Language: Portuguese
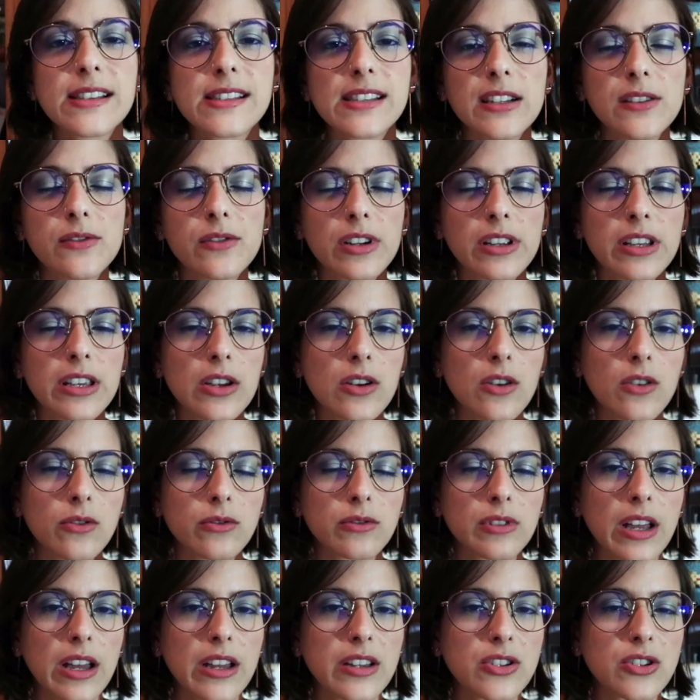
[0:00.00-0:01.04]
Esse livro aqui
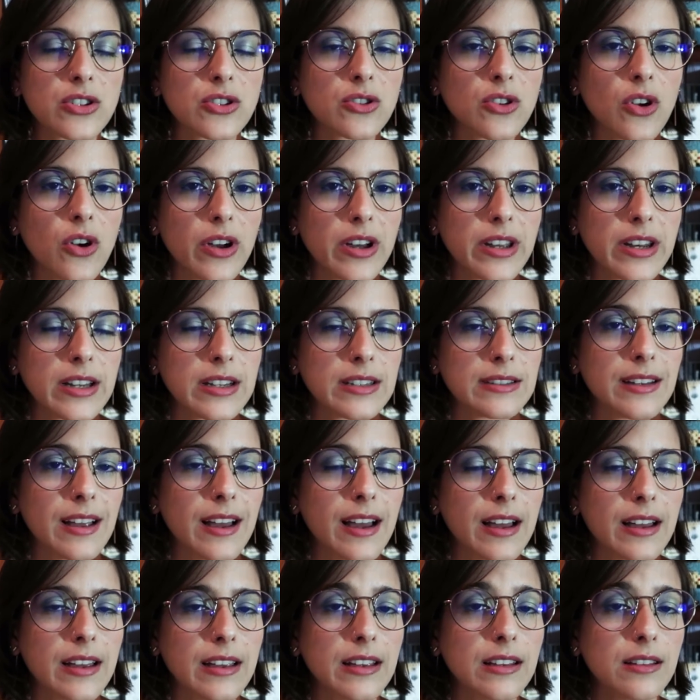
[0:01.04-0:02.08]
conta a história
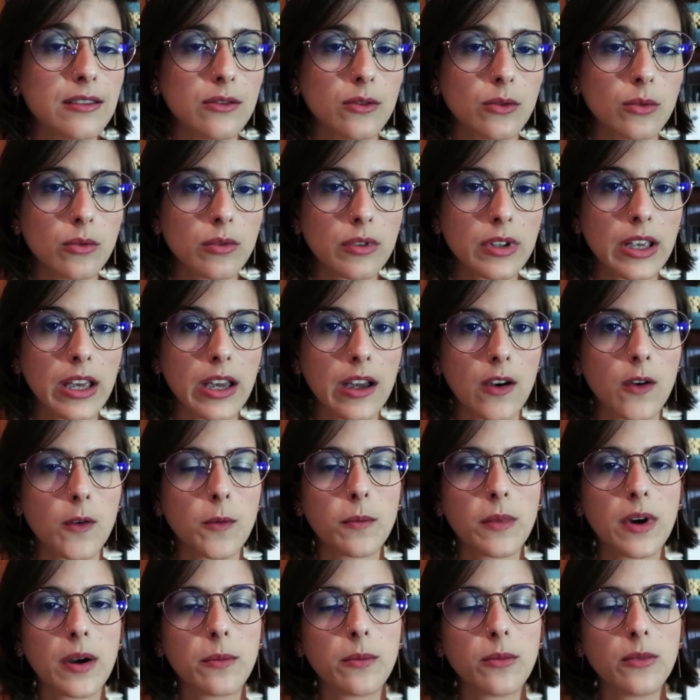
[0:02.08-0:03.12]
da Inu, que é
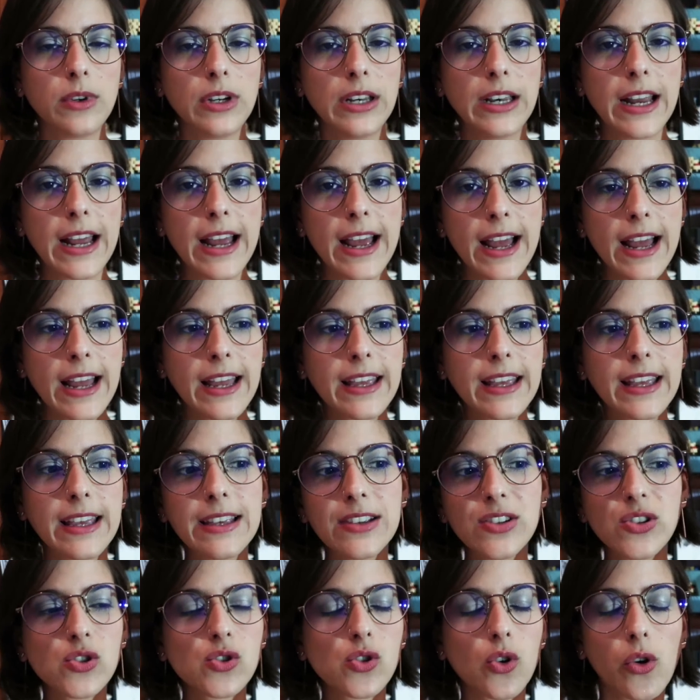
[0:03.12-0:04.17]
uma mulher
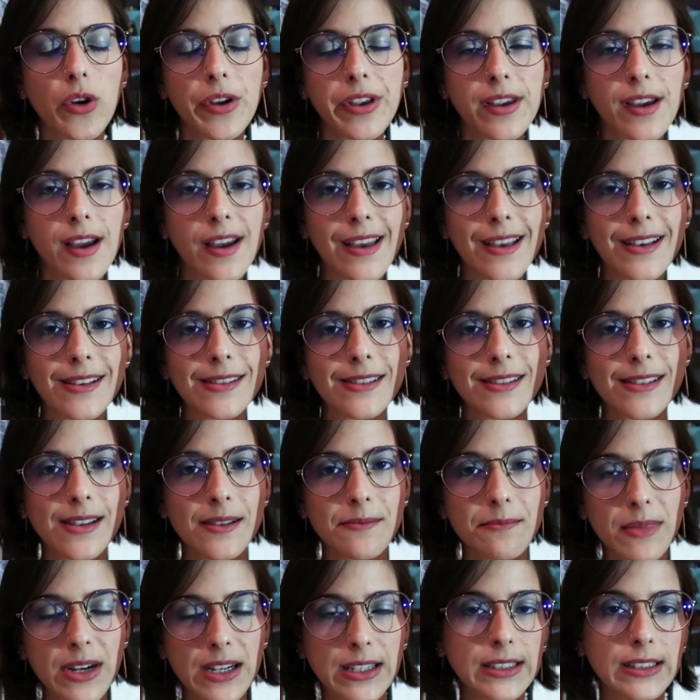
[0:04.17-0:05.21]
que sonha em ser
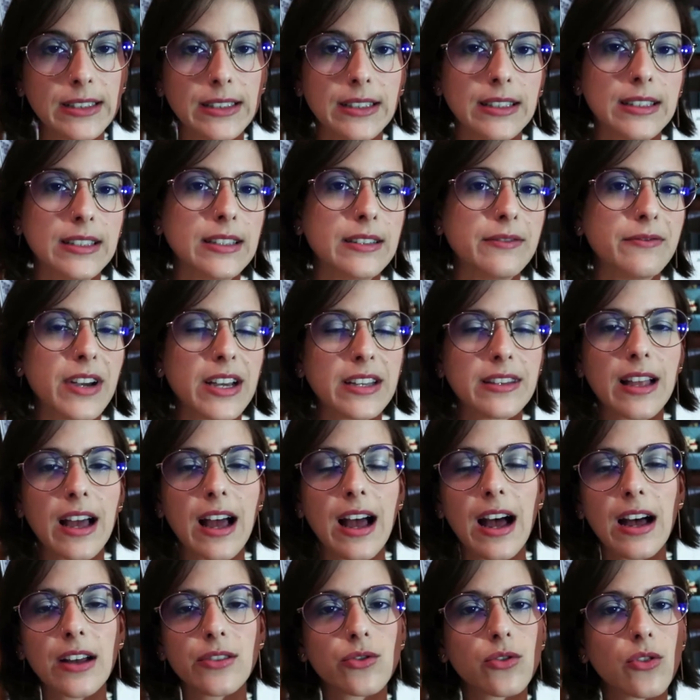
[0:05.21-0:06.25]
mãe e vai
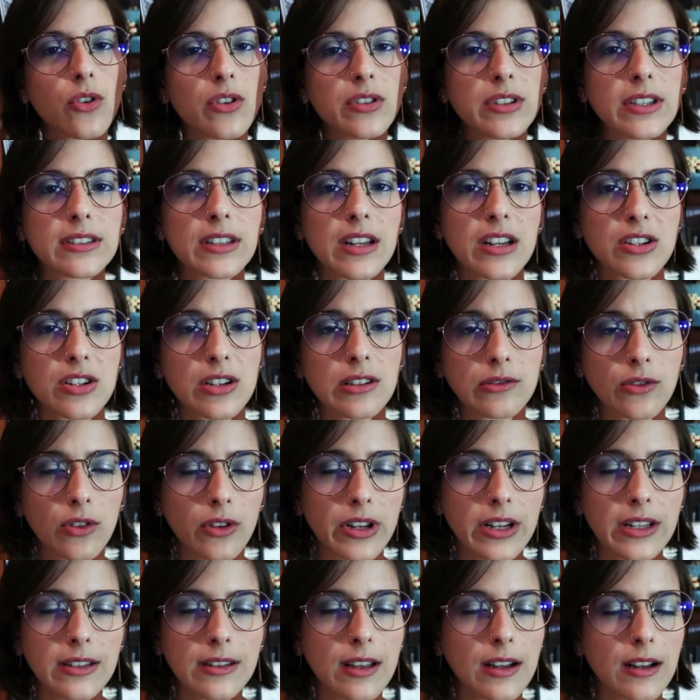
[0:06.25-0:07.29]
narrar toda a
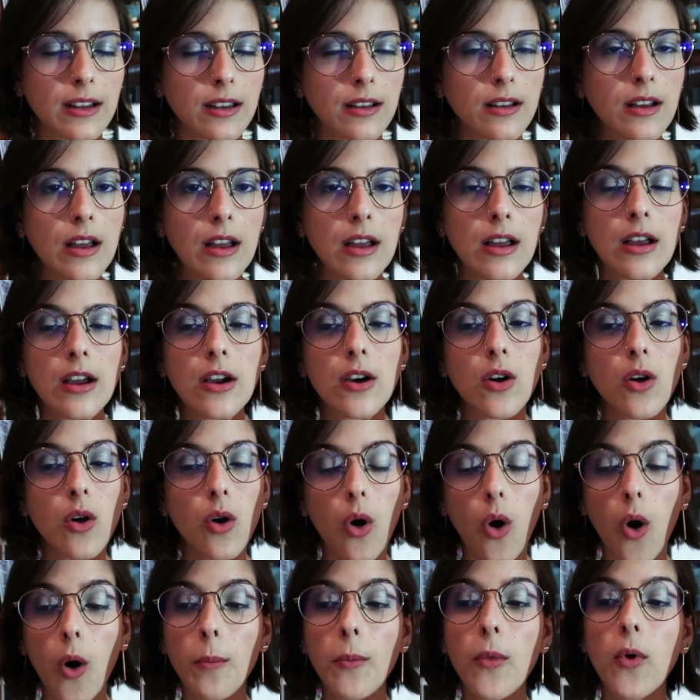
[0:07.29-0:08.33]
trajetória dela
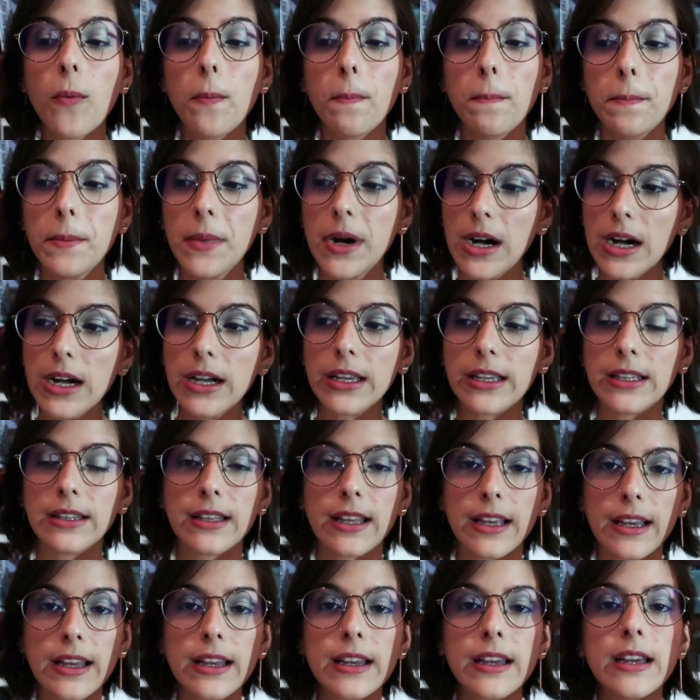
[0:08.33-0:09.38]
como mãe,
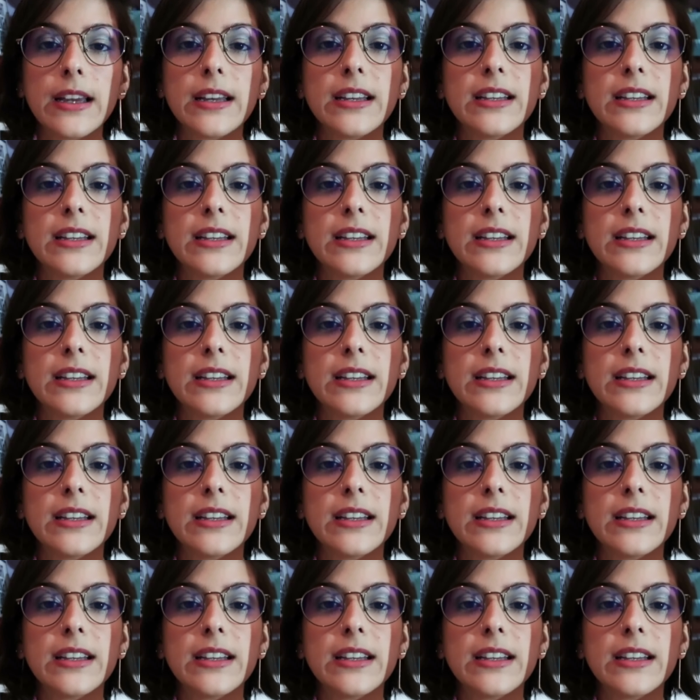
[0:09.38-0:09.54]
né?